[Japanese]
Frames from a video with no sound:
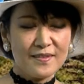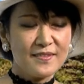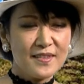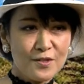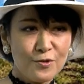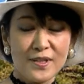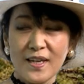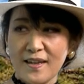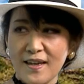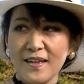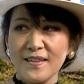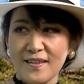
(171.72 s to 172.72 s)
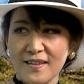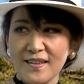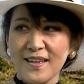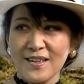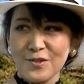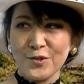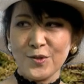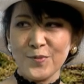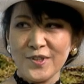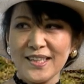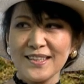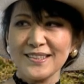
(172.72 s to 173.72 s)
ゼロであった子ど
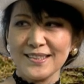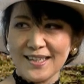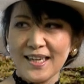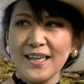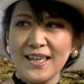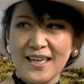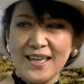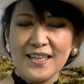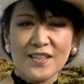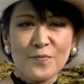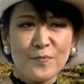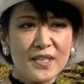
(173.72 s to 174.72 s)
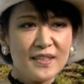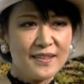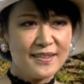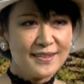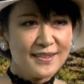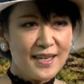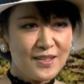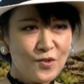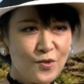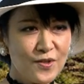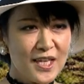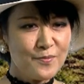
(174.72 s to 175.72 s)
もたちがやっぱりあ
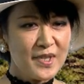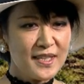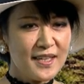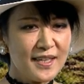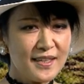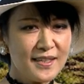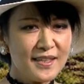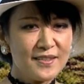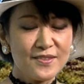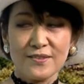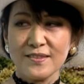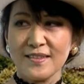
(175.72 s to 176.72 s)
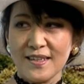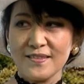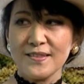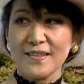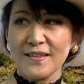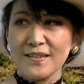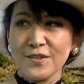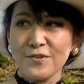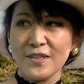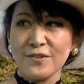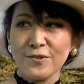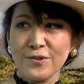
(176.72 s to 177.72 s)
の頑張って練習して続けて
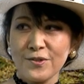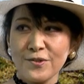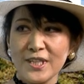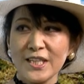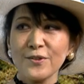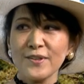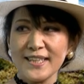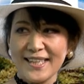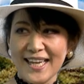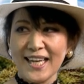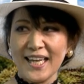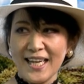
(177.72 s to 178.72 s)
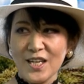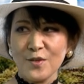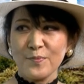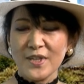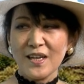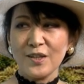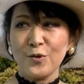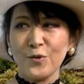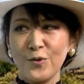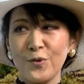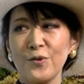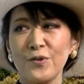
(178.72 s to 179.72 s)
くれることによって
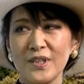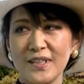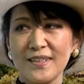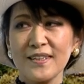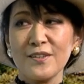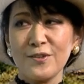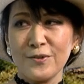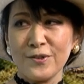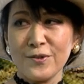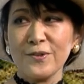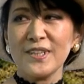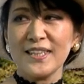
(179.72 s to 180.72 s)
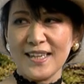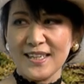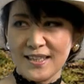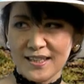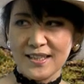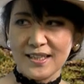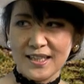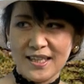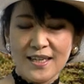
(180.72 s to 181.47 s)
ピアノを弾けるようになり、うん、